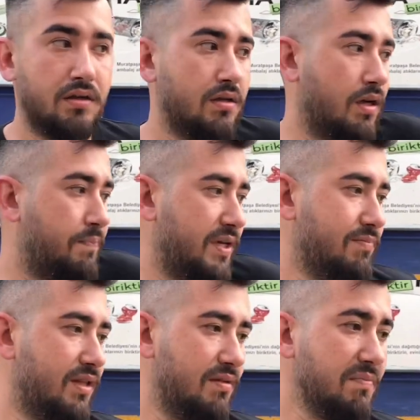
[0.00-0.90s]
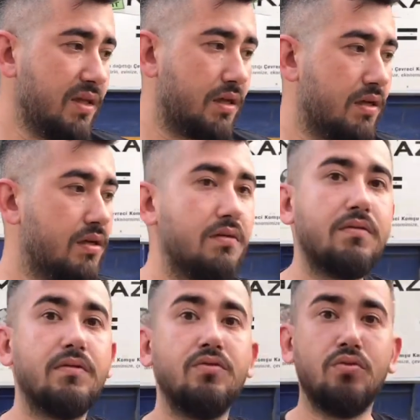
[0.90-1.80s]
Yapayım dedim de. İstemedi
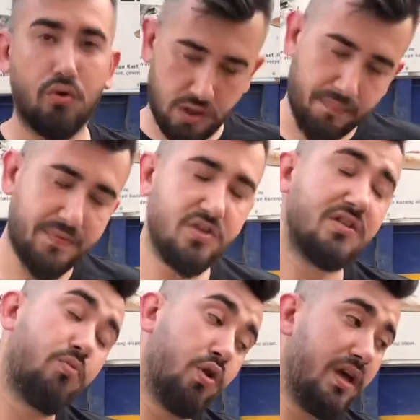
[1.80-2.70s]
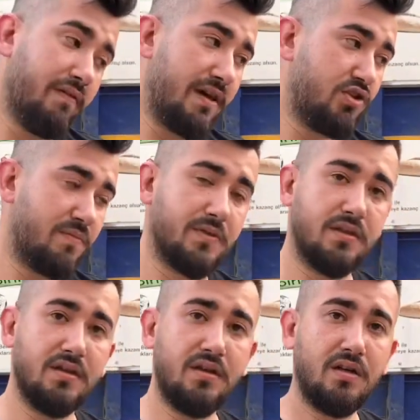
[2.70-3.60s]
mi? Yok yaptıracak boyayı vereceğim
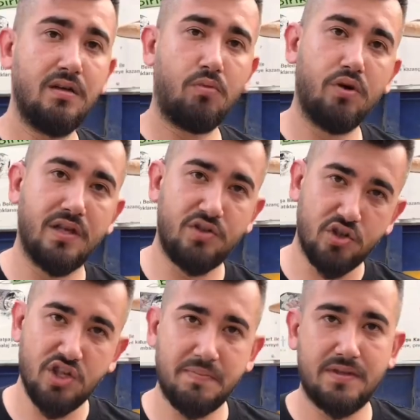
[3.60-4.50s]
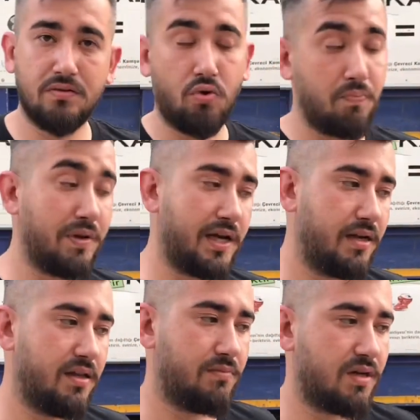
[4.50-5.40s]
dedi. Ha. Boyadan çıkınca hepsini komple
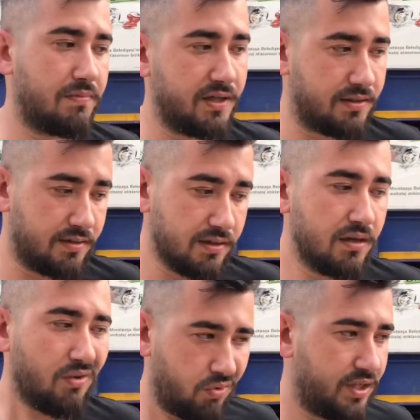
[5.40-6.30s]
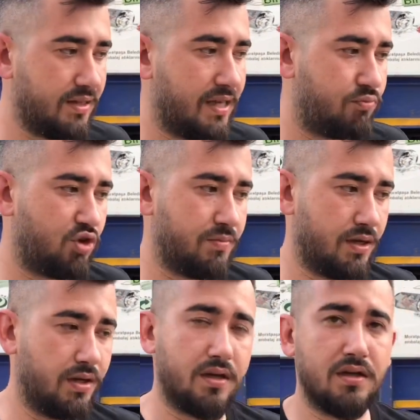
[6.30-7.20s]
ayarlayalım arabayı dedi. 12'ni de yapacağım yani.